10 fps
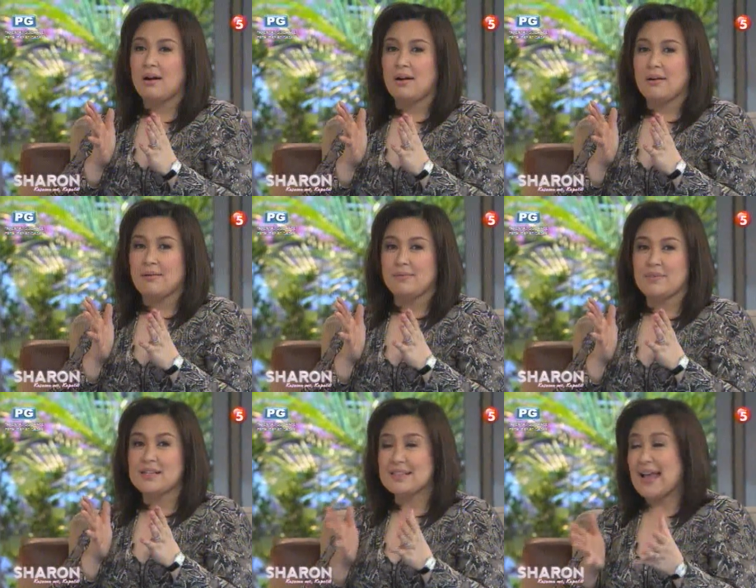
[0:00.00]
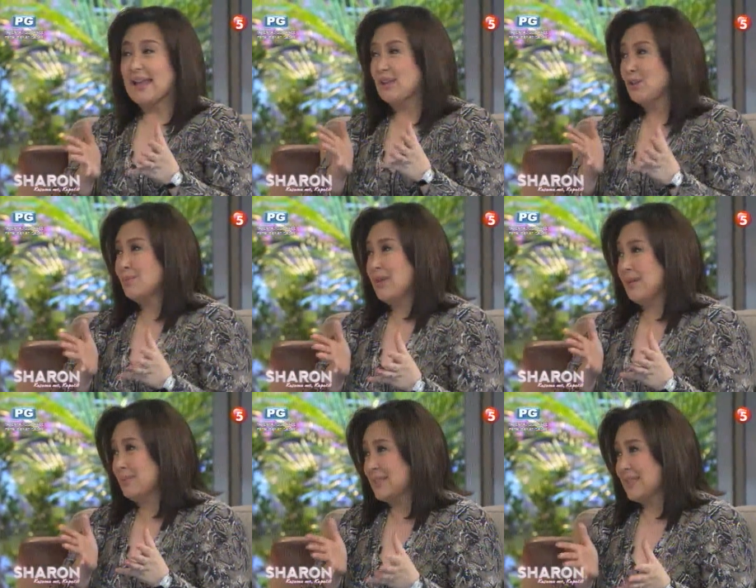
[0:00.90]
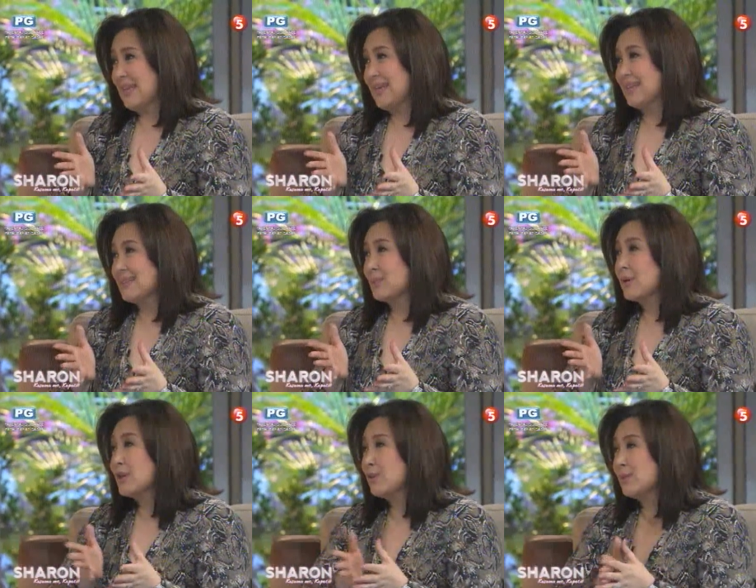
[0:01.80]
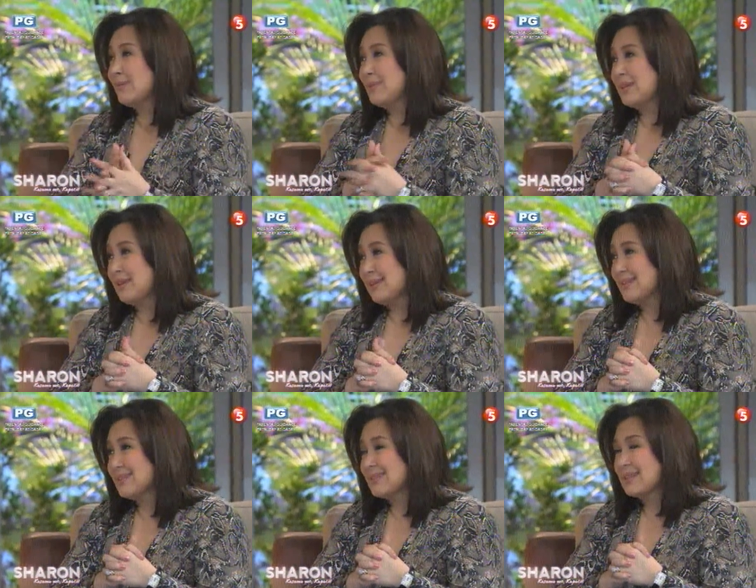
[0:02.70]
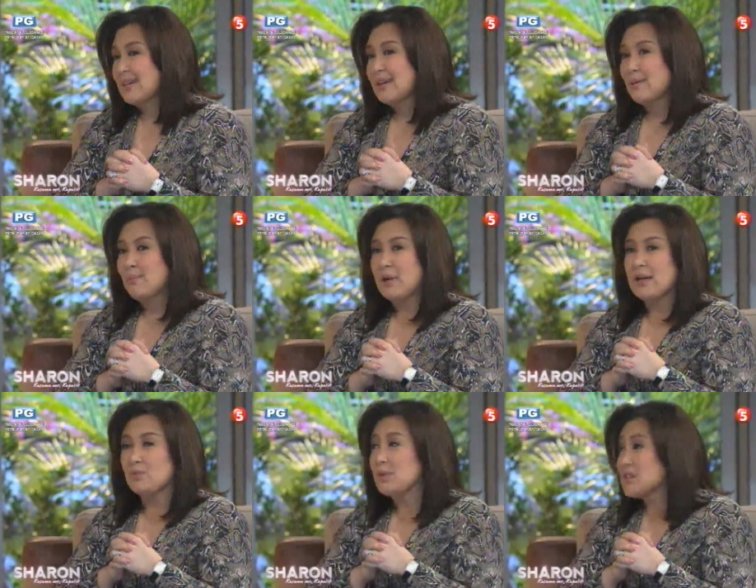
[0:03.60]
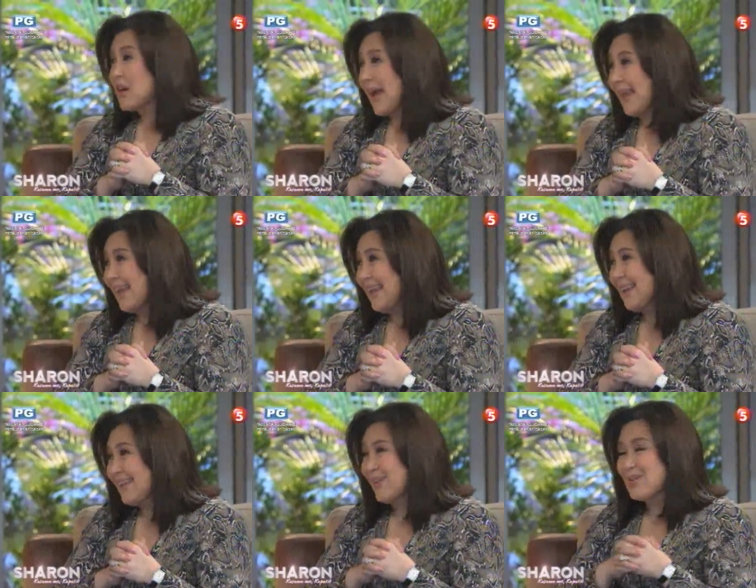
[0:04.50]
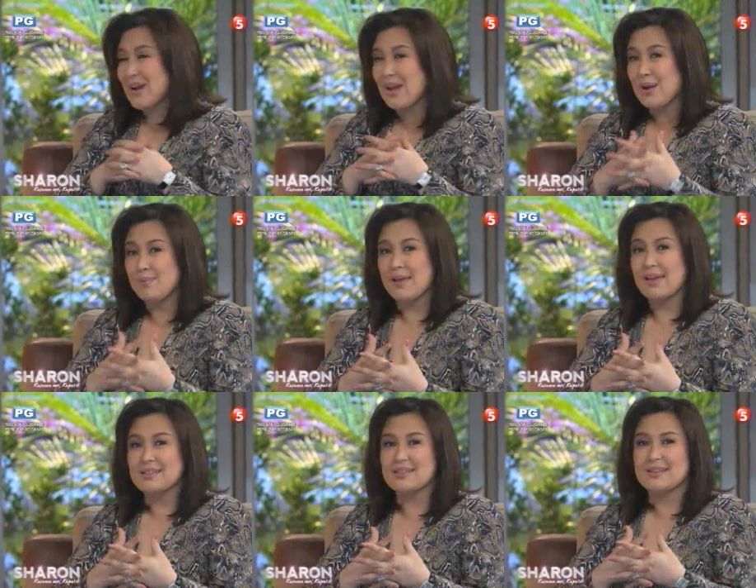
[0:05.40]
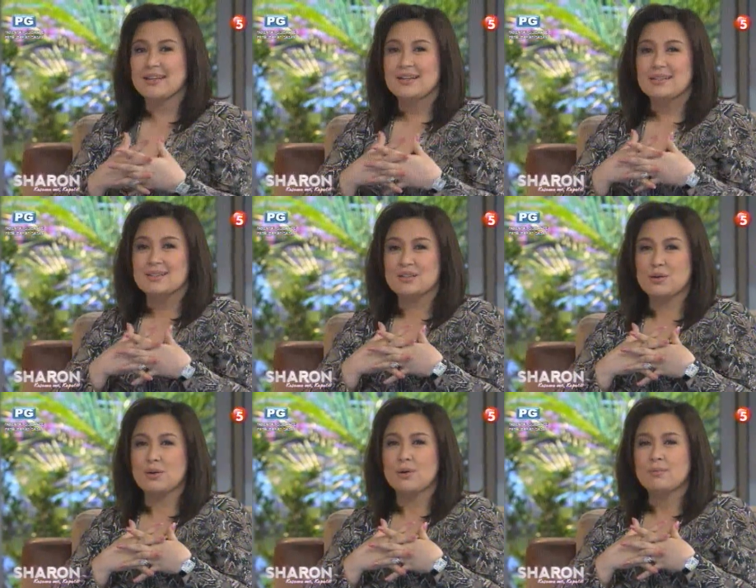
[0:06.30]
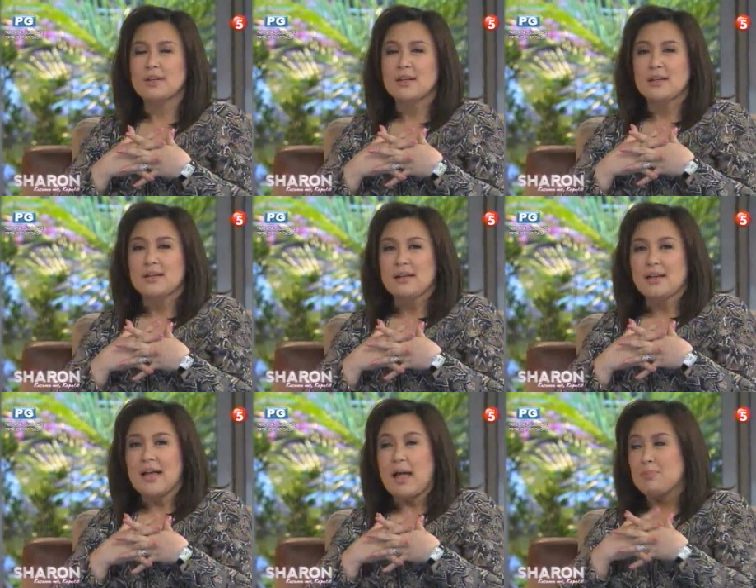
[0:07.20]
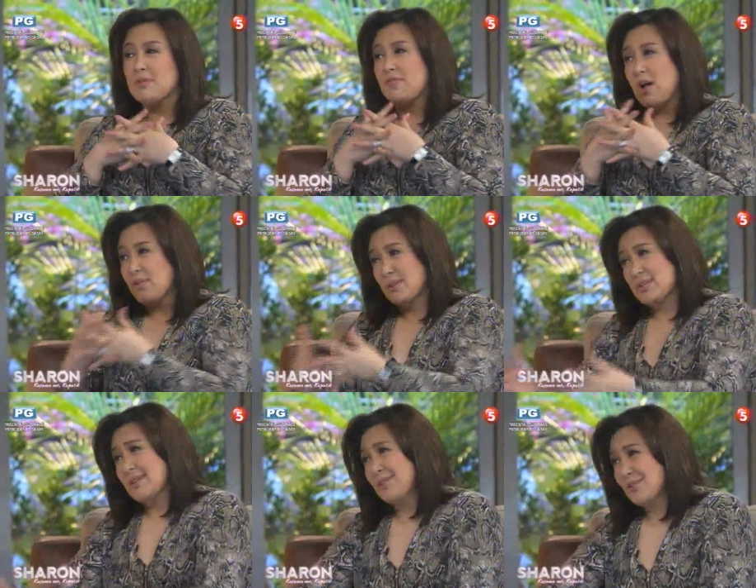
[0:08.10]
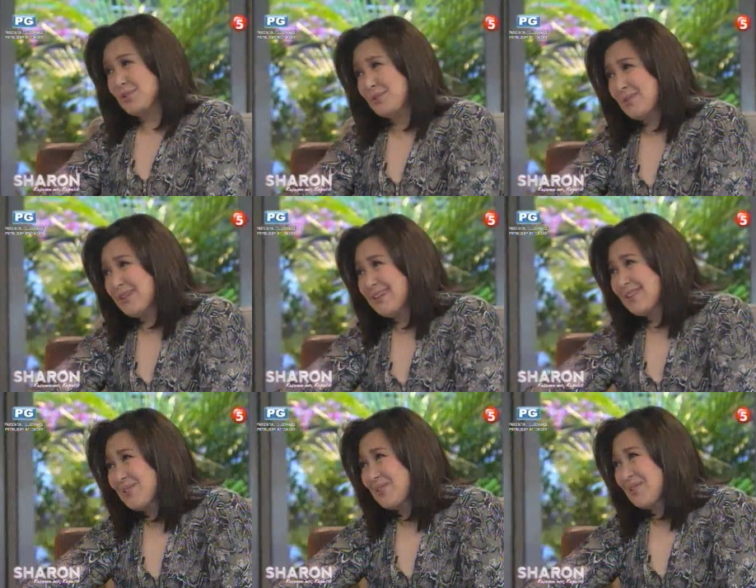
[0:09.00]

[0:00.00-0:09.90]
are designed to make mistakes. We're human beings. But we try. We try our best. So, happy Father's Day to you, Ding